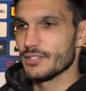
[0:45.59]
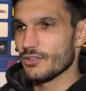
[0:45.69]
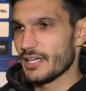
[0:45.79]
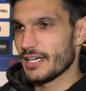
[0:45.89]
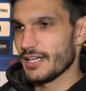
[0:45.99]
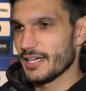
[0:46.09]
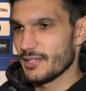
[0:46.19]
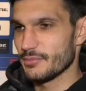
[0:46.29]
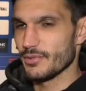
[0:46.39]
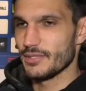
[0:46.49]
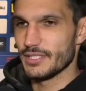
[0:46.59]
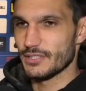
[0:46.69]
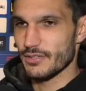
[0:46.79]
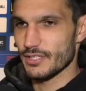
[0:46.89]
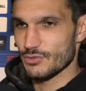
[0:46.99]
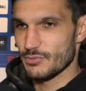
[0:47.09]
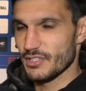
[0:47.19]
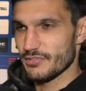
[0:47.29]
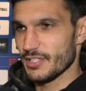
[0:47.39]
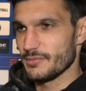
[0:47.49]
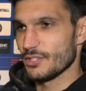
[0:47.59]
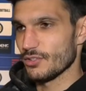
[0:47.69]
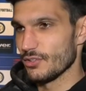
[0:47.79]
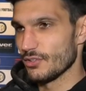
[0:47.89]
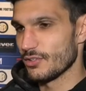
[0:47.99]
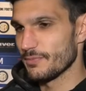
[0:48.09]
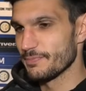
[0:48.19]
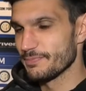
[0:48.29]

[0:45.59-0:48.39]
tornare in campo e trovare subito affiatamento con loro.